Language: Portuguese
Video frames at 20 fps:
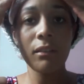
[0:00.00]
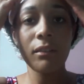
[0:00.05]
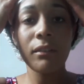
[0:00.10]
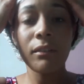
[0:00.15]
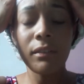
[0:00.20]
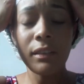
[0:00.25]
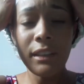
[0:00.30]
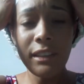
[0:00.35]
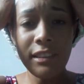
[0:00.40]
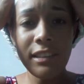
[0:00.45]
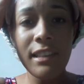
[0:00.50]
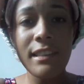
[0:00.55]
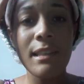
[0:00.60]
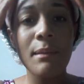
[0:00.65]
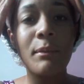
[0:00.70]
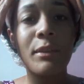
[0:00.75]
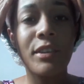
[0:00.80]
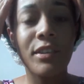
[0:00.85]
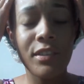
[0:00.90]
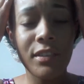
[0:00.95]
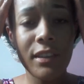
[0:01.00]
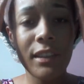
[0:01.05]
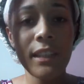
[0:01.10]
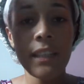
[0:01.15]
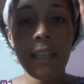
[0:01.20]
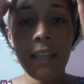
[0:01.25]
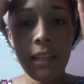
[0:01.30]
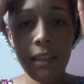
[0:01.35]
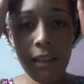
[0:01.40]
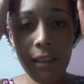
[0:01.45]
Vou deixar essa
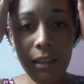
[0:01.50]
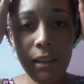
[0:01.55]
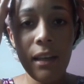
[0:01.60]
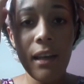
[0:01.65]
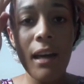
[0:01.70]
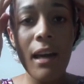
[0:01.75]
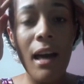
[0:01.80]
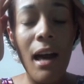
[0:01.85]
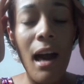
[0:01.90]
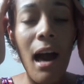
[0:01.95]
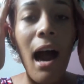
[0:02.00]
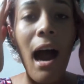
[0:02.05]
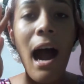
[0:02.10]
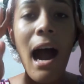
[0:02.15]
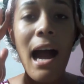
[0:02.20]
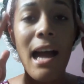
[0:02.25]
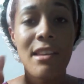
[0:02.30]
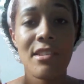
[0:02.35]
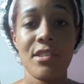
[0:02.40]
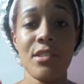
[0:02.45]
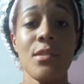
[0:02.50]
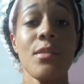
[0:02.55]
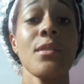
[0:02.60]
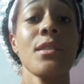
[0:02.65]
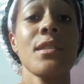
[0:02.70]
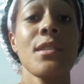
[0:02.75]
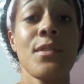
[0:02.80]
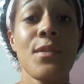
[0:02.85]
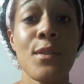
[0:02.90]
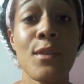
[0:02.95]
misturinha agindo
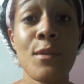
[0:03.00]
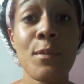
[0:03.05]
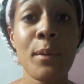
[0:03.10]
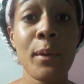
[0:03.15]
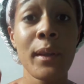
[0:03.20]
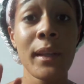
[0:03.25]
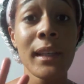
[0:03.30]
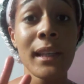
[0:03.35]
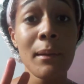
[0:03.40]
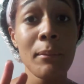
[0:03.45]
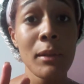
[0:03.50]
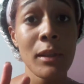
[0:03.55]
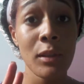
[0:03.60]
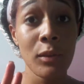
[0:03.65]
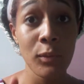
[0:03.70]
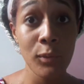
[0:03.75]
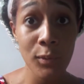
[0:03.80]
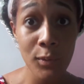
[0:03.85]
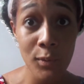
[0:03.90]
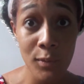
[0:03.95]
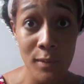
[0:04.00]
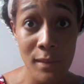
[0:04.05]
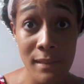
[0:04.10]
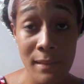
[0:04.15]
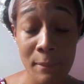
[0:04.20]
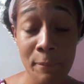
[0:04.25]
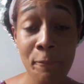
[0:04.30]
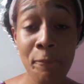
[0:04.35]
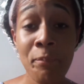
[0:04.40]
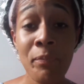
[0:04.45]
nos fios por 30
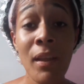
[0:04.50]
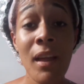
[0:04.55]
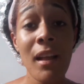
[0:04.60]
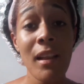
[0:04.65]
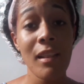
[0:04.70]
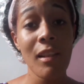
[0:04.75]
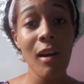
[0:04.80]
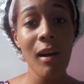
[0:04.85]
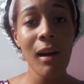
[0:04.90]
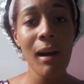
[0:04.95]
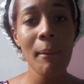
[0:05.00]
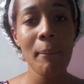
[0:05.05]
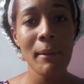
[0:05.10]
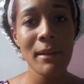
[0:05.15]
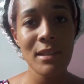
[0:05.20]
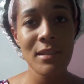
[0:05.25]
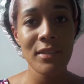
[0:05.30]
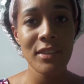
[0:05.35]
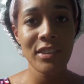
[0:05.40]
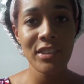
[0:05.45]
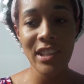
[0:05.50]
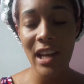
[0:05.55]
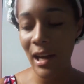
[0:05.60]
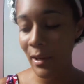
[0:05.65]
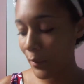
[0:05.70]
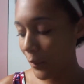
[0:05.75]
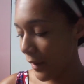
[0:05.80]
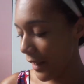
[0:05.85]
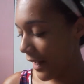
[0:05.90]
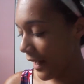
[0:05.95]
minutos Logo após eu vou
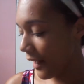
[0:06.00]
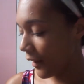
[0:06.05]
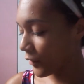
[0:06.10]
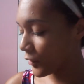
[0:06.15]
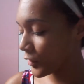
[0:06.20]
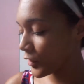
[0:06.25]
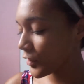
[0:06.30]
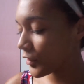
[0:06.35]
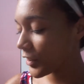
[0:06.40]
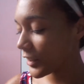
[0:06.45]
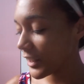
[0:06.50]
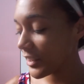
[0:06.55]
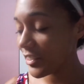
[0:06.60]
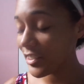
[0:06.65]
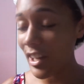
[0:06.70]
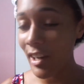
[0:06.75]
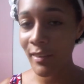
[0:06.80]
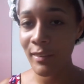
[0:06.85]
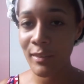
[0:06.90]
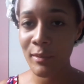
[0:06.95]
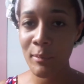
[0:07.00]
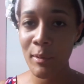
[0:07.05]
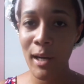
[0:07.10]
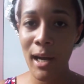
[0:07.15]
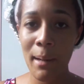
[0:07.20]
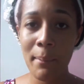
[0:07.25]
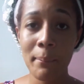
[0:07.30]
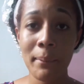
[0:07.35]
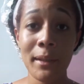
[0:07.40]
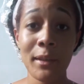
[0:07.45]
enxaguar. Hoje eu vou estar enxaguando meu
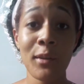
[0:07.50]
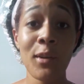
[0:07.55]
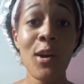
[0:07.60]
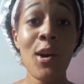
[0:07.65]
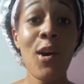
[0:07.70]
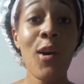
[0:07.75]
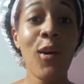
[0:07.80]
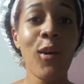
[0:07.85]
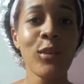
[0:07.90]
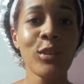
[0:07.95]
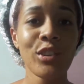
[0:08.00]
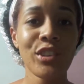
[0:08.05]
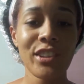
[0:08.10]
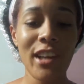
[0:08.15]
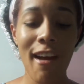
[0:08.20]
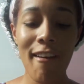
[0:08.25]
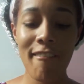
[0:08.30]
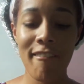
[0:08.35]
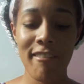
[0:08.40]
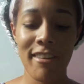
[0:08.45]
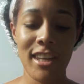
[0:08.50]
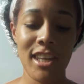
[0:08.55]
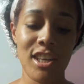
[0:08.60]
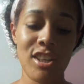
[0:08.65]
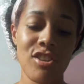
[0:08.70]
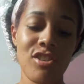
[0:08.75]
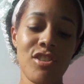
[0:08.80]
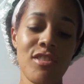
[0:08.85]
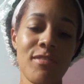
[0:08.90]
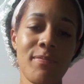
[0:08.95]
cabelo com chá
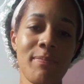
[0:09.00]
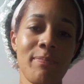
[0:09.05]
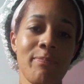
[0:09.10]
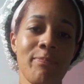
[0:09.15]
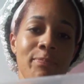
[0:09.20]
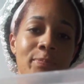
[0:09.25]
verde.